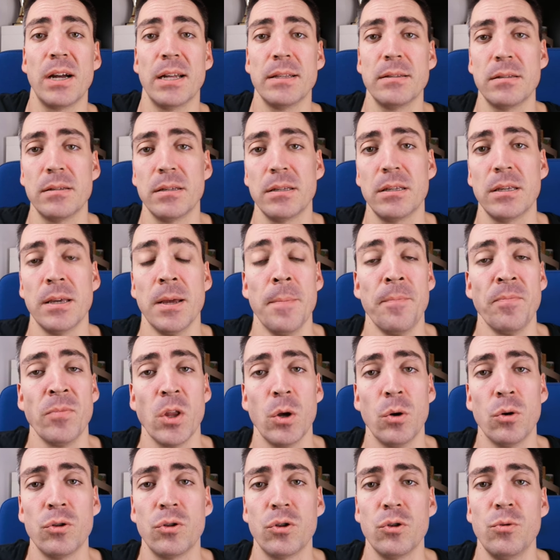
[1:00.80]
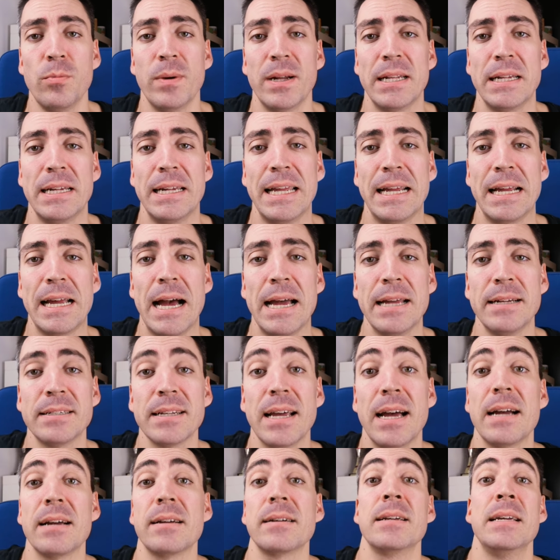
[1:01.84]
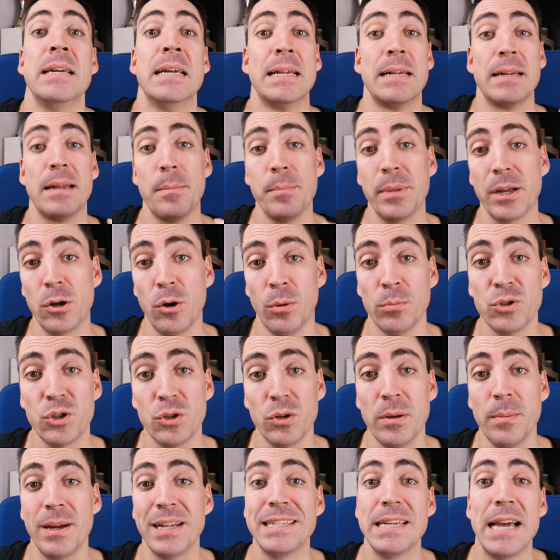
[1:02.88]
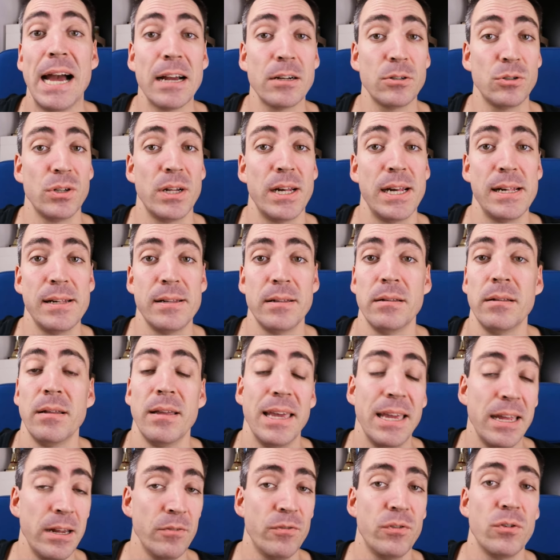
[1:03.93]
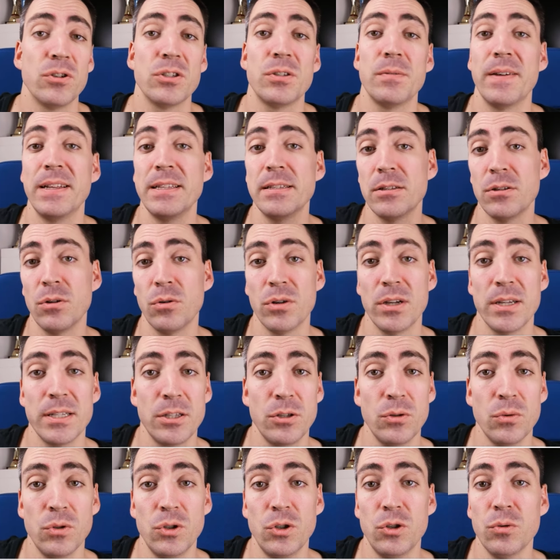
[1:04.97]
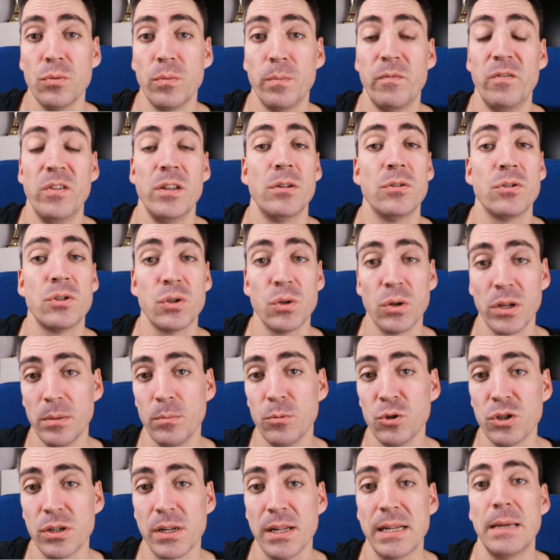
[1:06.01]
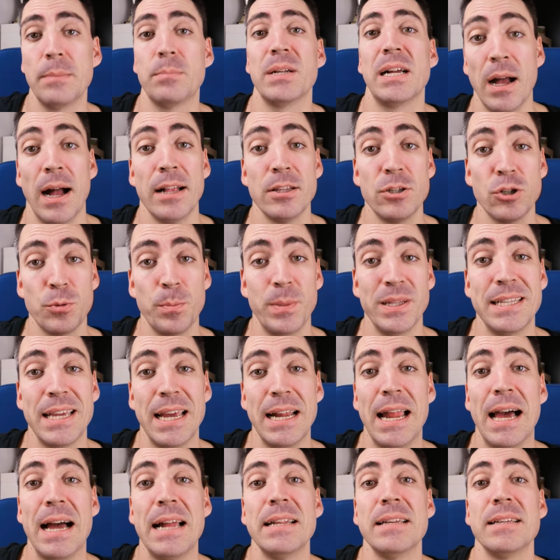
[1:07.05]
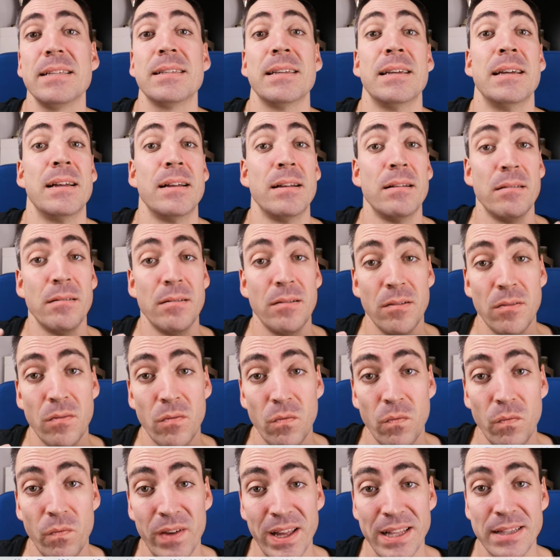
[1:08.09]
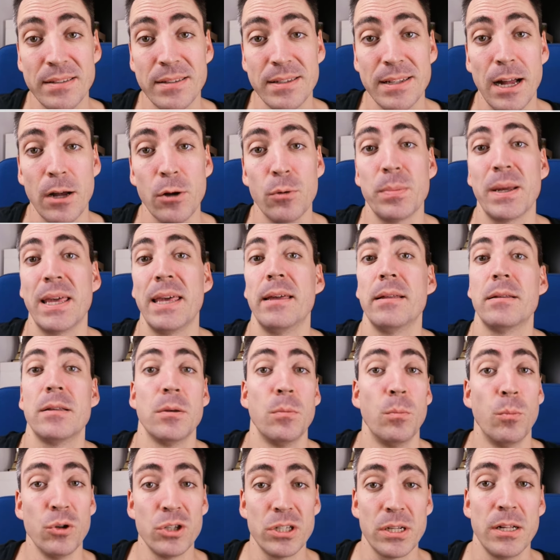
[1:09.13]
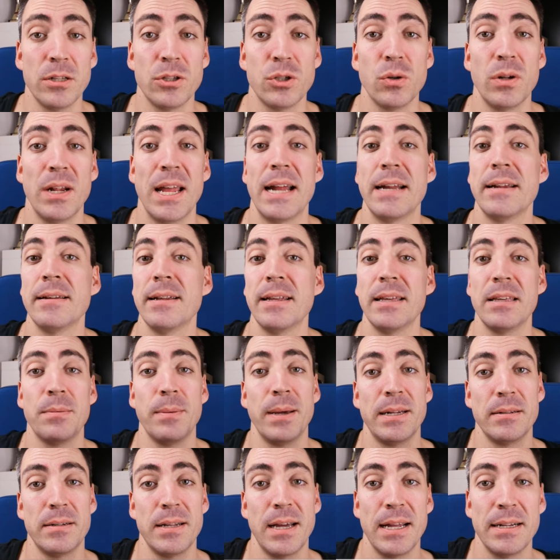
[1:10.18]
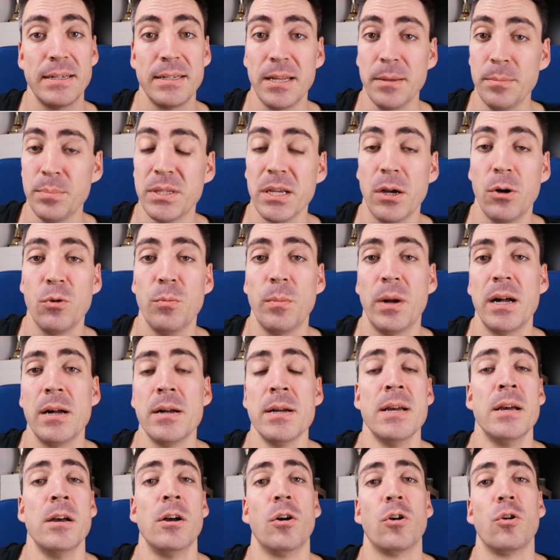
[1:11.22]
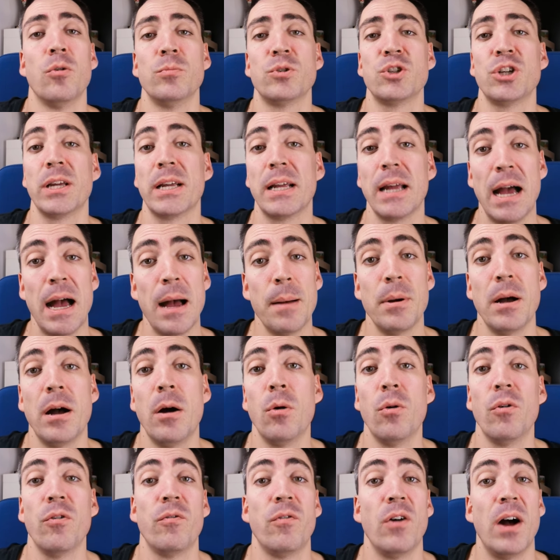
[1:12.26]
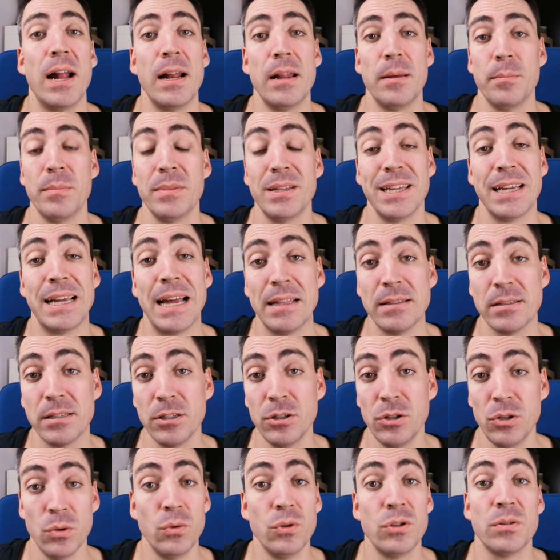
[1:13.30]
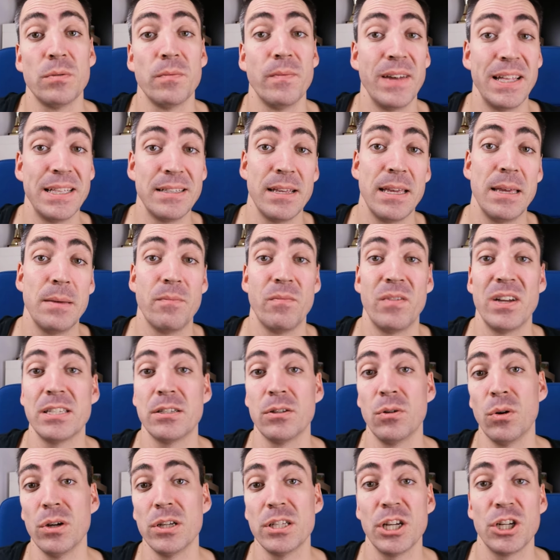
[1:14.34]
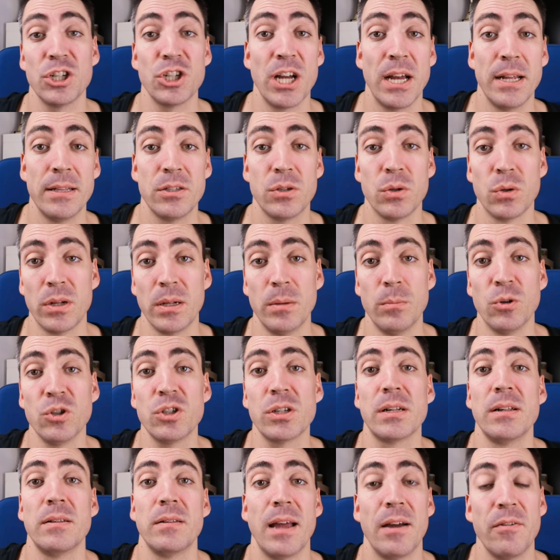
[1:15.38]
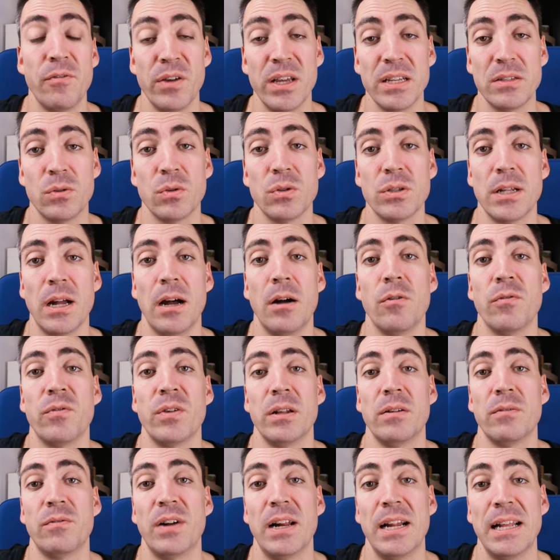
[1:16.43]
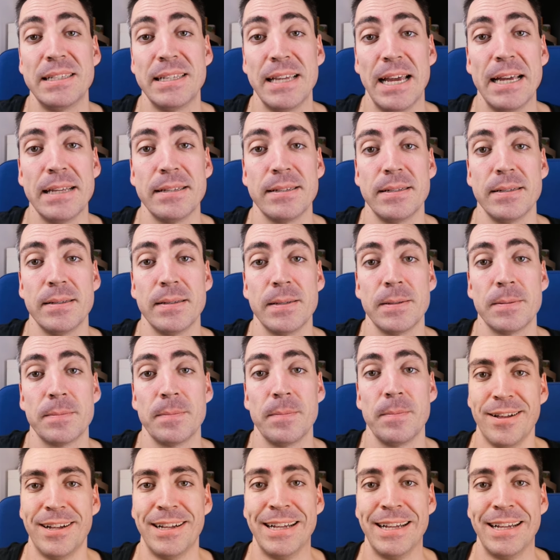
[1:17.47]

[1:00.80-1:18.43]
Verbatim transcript: du kannst dich unten über den Link eintragen, dann bekommst du immer die aktuellen Infos, wenn es ein neues YouTube-Video zu den Muskeln gibt, also speziell alles, wenn es darum geht, Muskeln zu lernen. Ich werde da Tipps auch mal rumschicken, aber auch vor allem die ganzen News. Wenn eben was Neues erscheint zu den Muskeln, erfährst du es da auf jeden Fall als erstes.